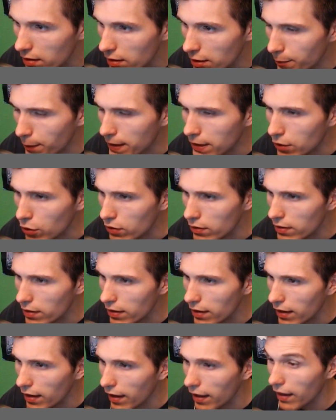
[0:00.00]
Ich bin tot.
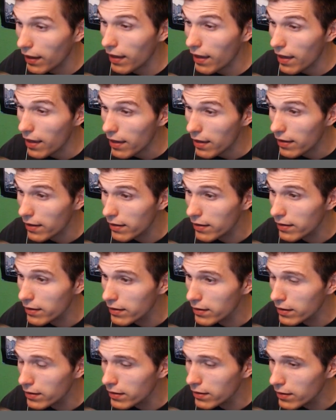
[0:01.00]
Hä?
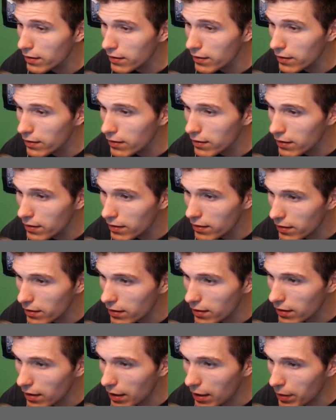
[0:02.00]

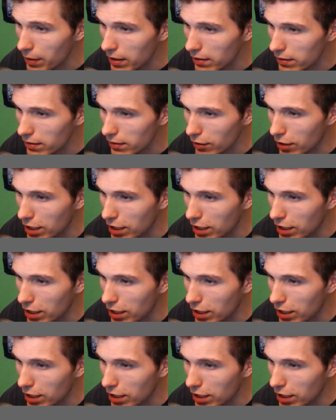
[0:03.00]
Aber,